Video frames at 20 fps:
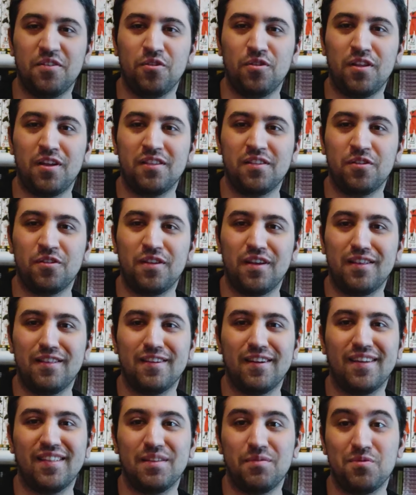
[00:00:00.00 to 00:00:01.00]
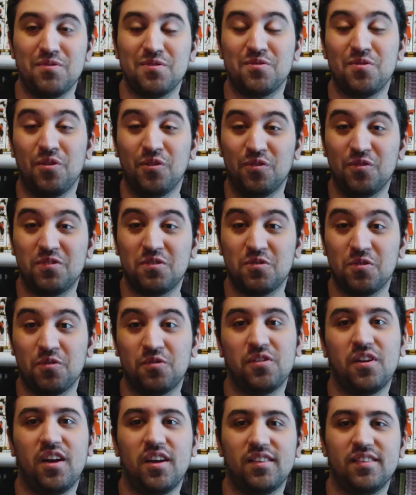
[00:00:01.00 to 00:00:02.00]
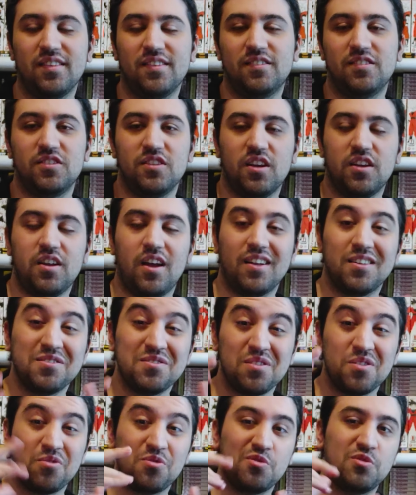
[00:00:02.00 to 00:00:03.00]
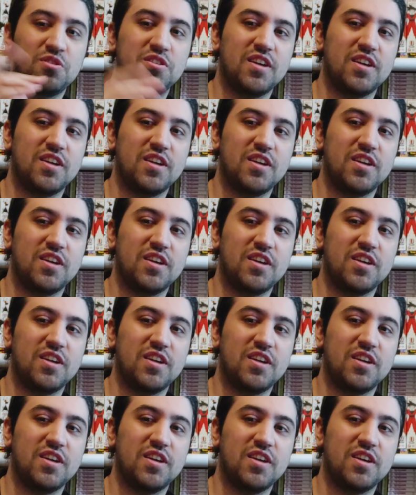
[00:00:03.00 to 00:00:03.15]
olan olayları anlamanız oldukça çok rahatlatacak. Aklınıza soru